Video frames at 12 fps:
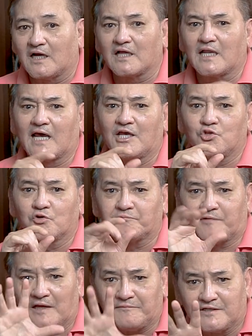Akalain yung
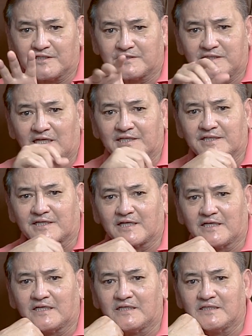five years later
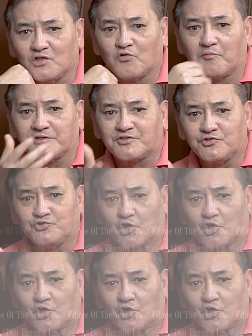eh, lumabas yung